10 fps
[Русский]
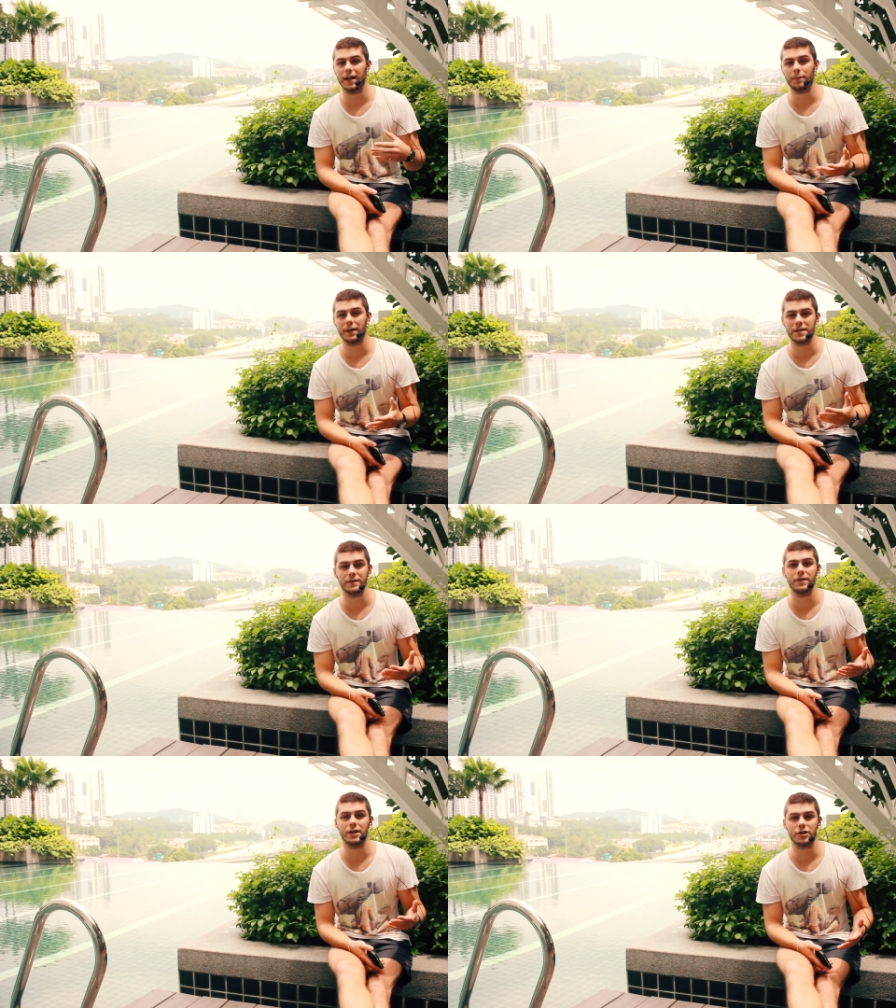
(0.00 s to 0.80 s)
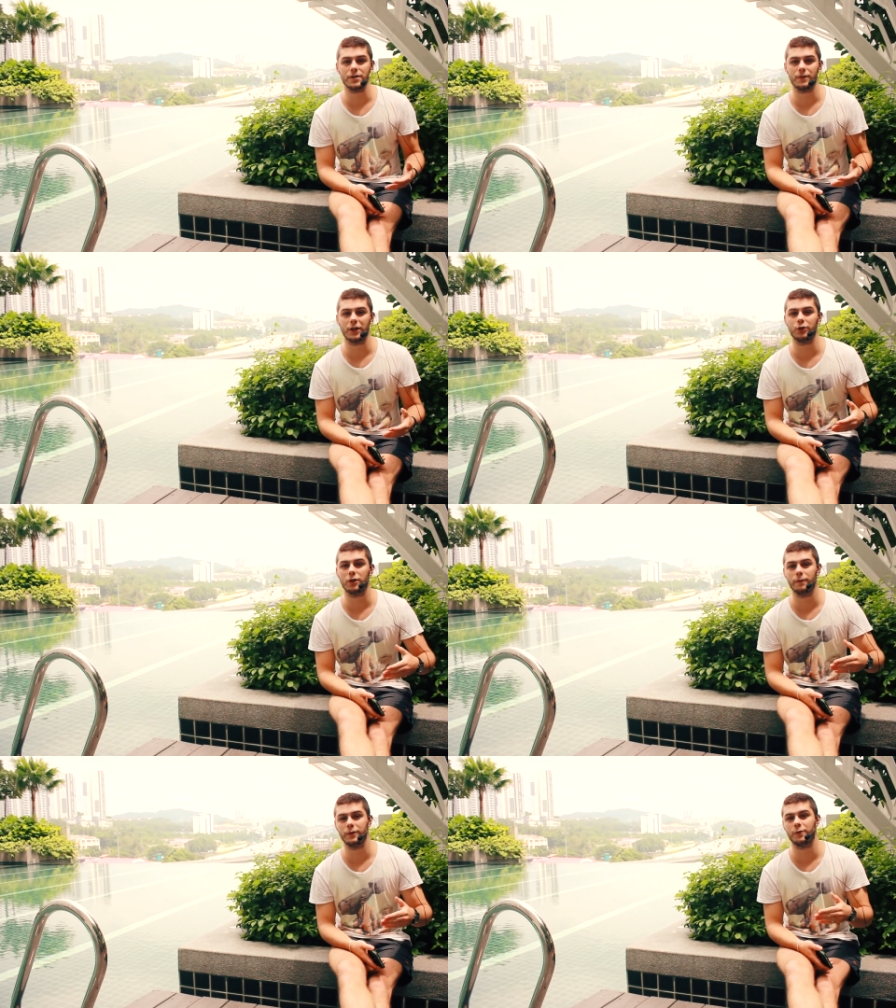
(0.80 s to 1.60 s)
кооперативный режим, в
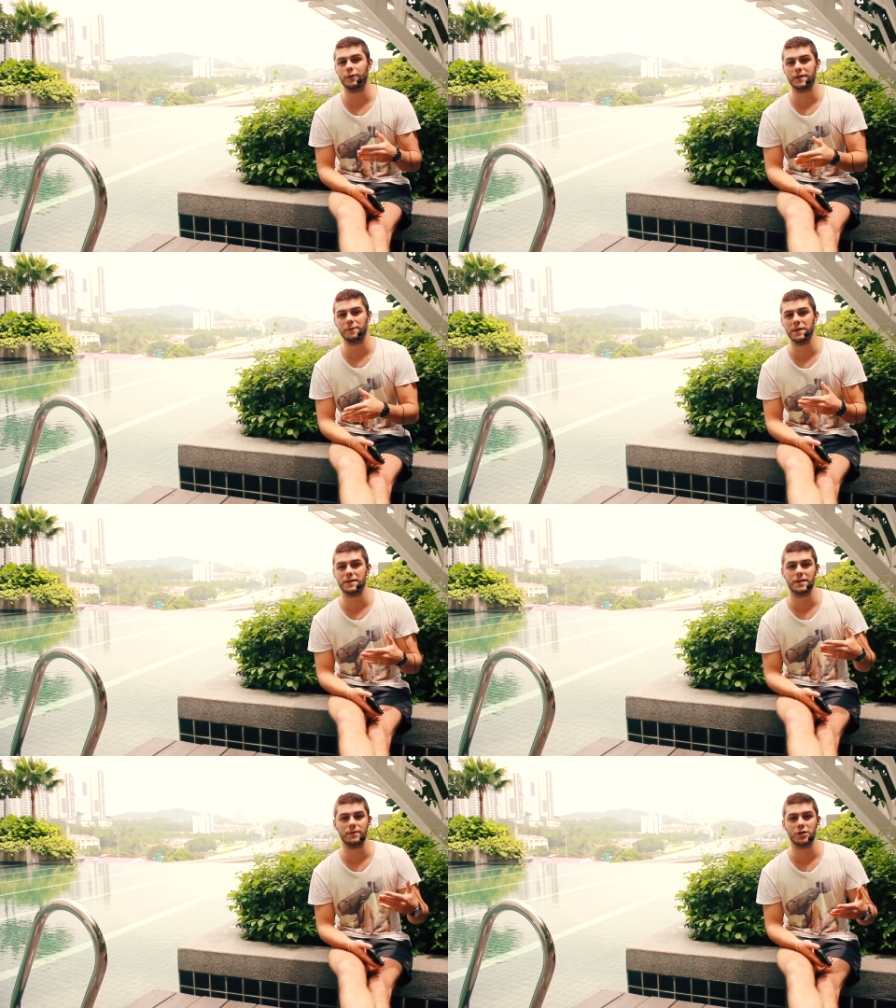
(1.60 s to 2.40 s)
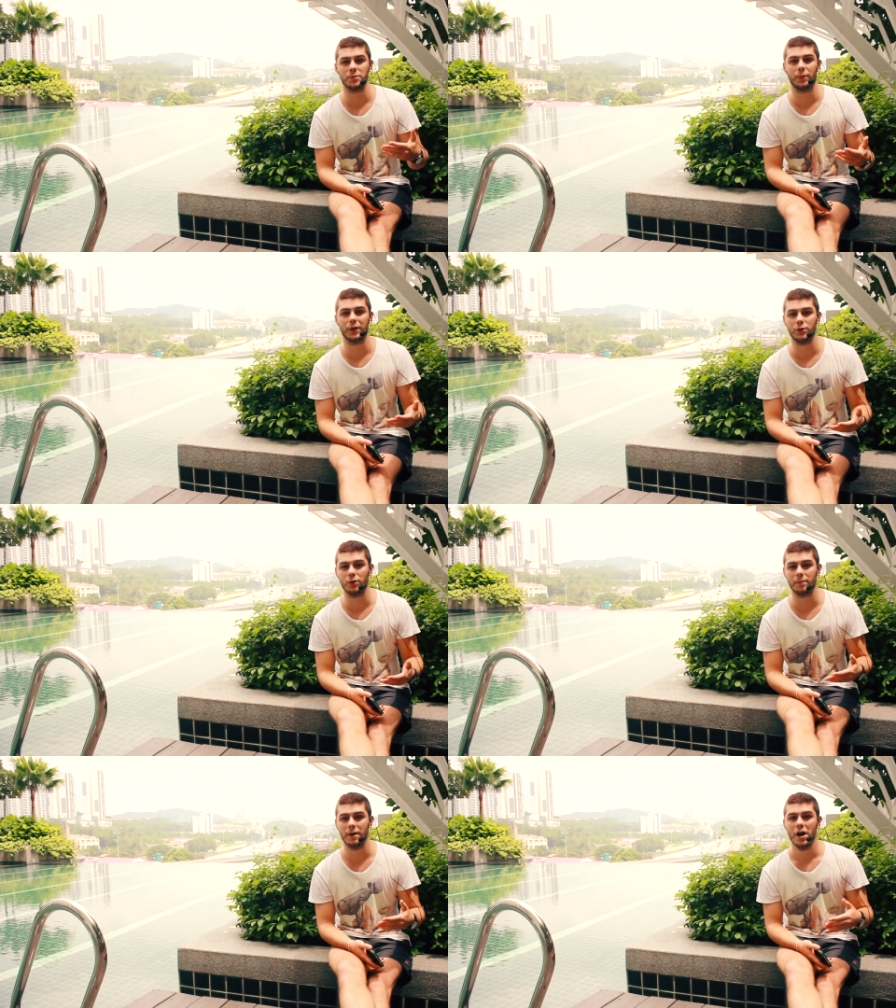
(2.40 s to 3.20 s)
котором вы совместно с вашим
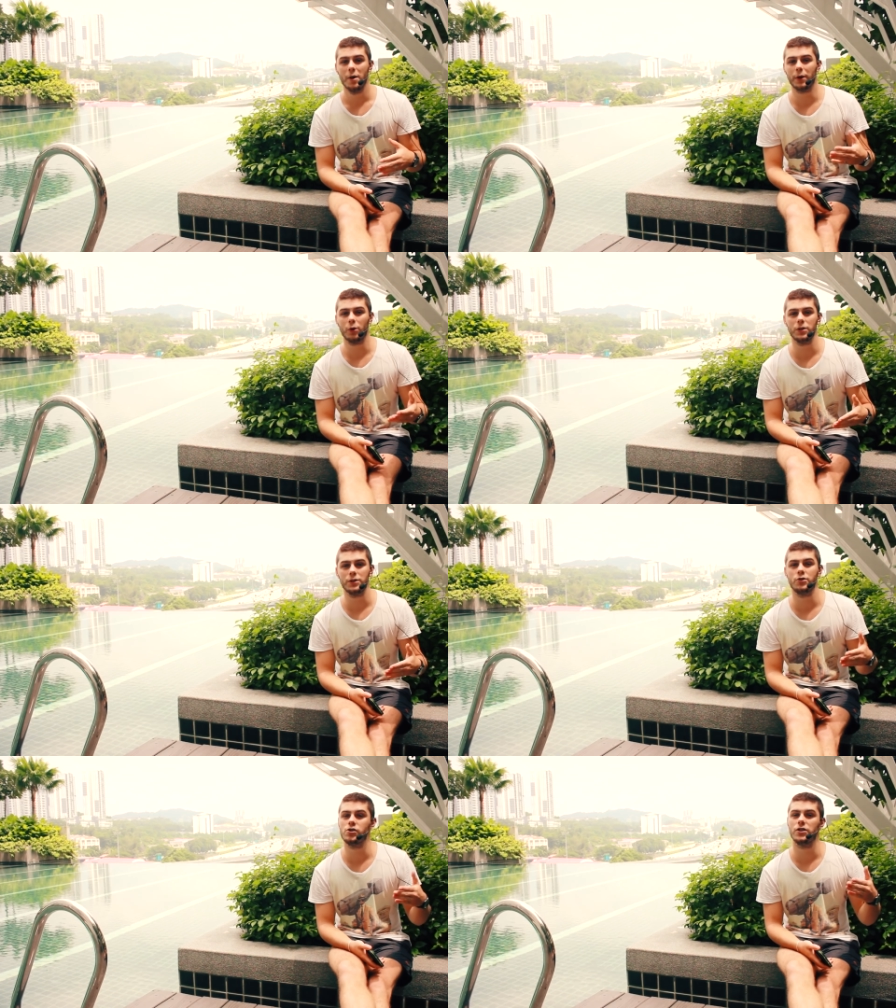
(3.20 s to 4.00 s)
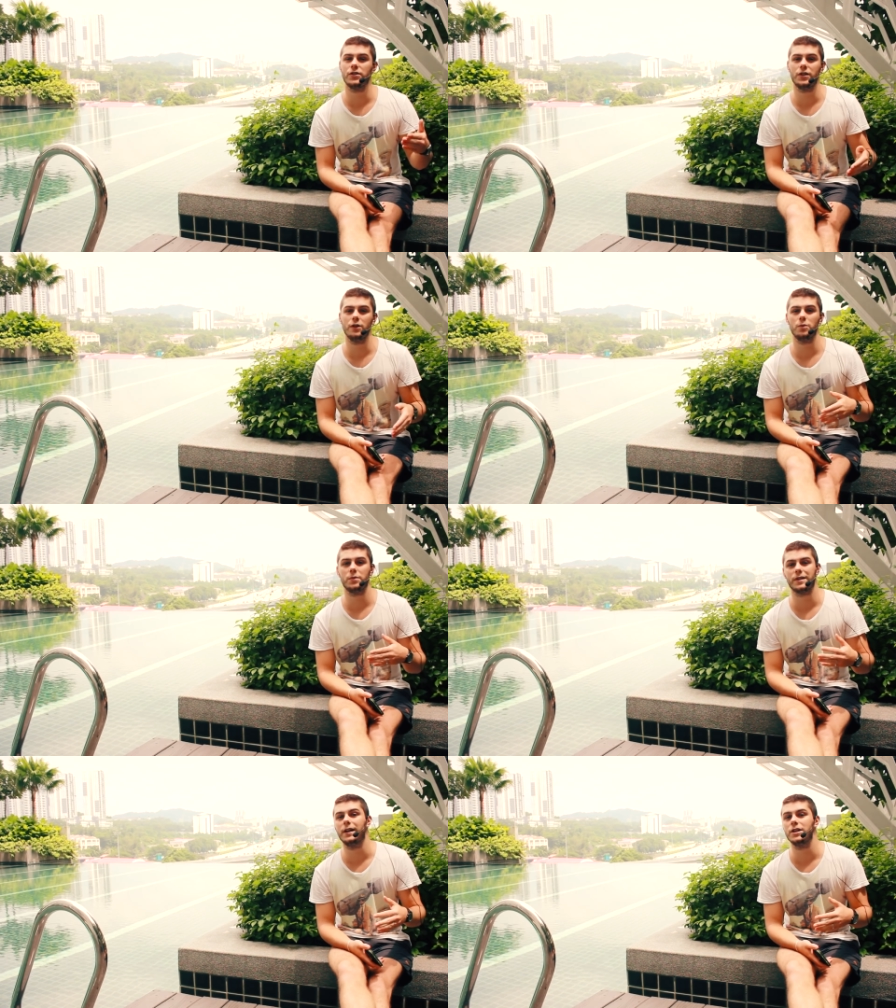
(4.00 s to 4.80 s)
партнером проходите через серию
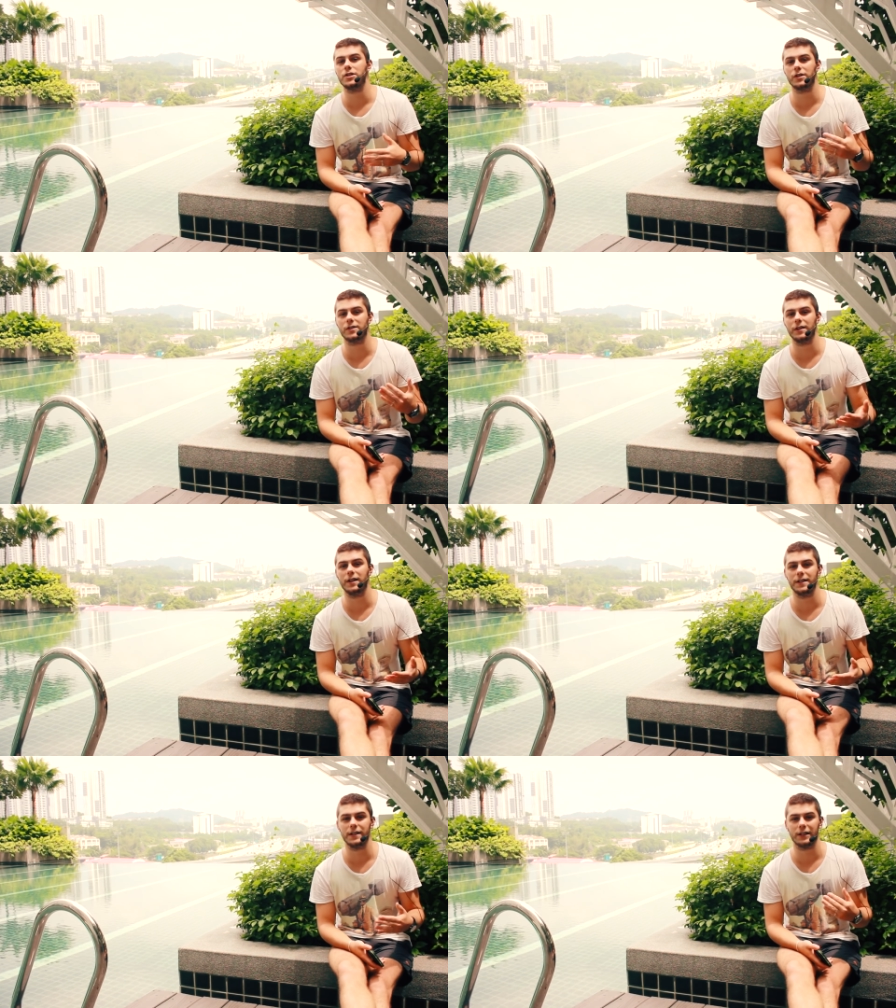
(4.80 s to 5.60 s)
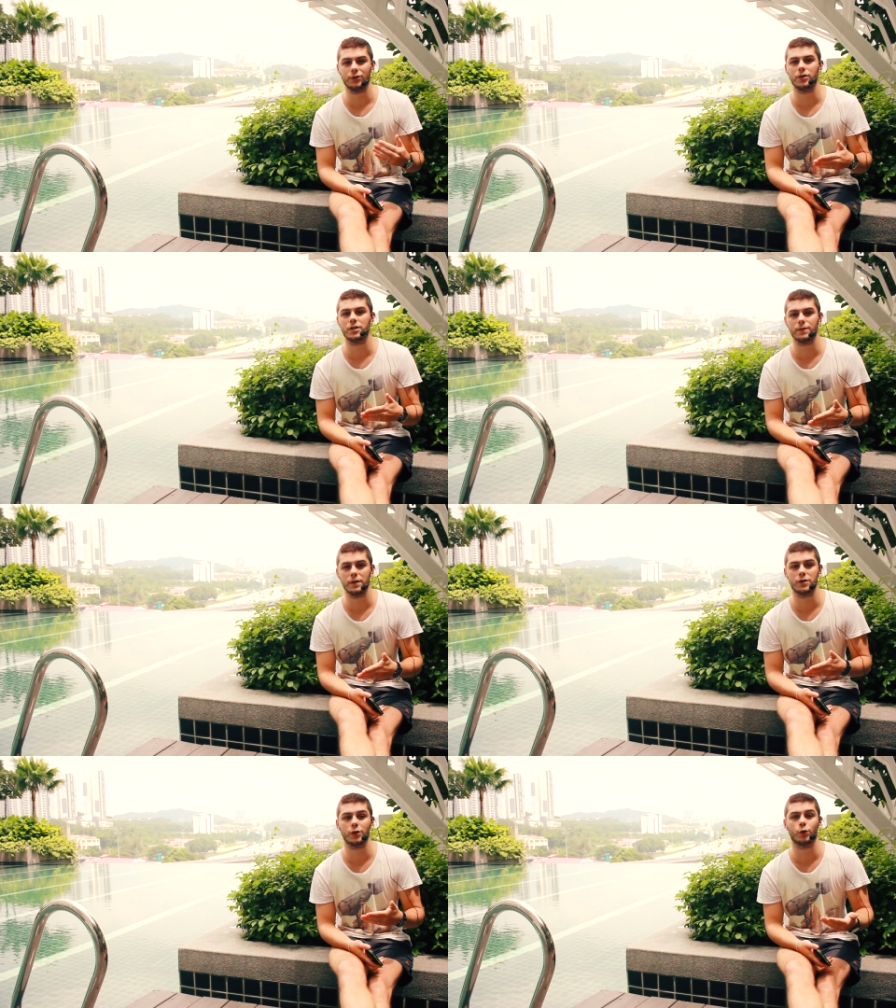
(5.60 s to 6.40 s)
бесконечных заданий, которые
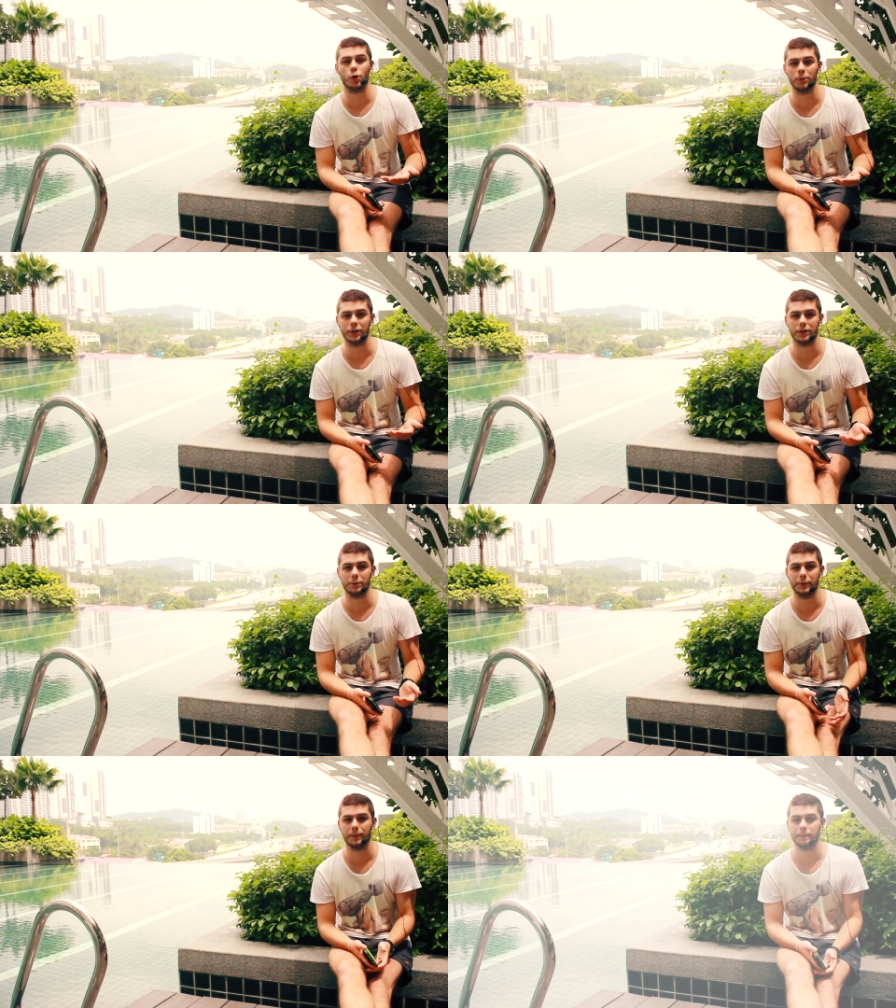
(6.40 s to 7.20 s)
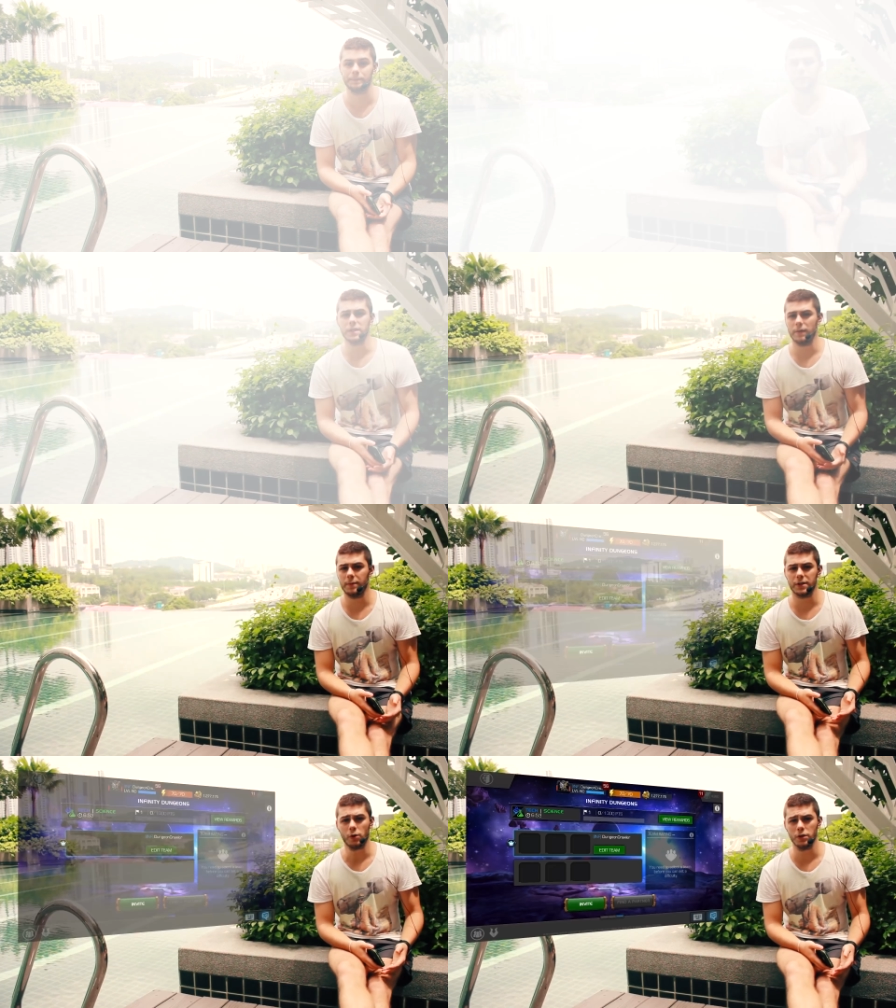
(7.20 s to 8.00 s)
называются комнатами. Мы с
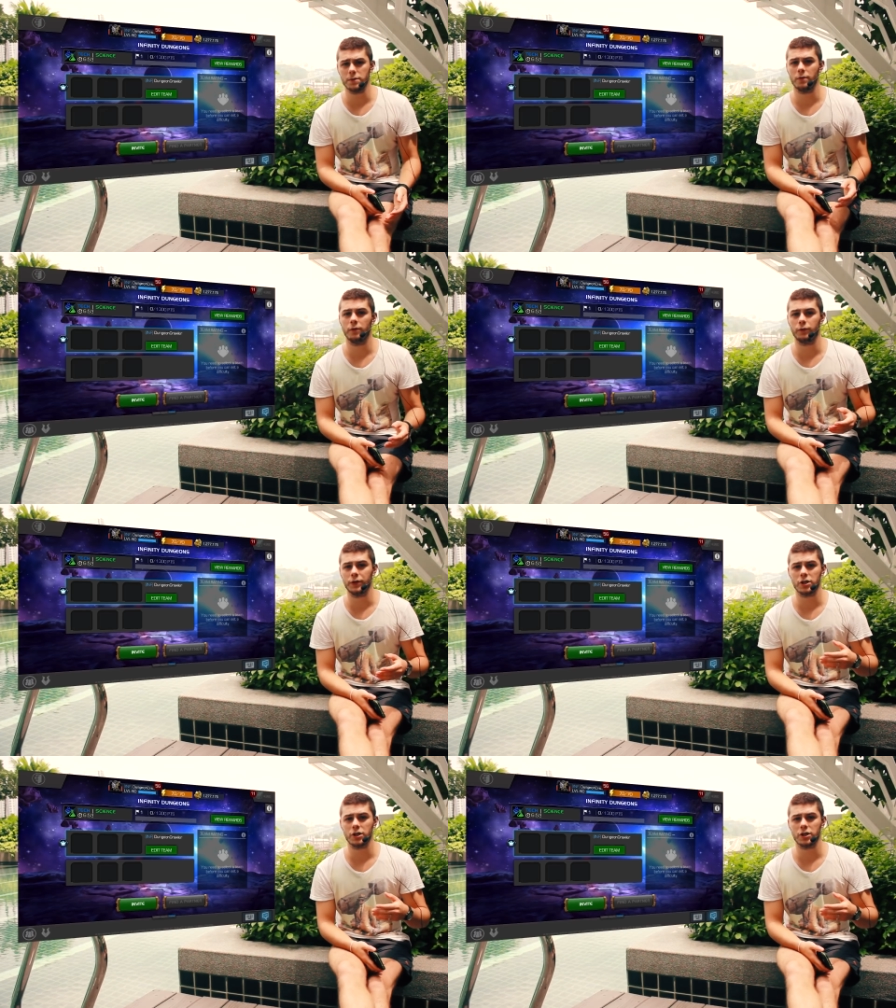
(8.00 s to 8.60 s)
вами заходим в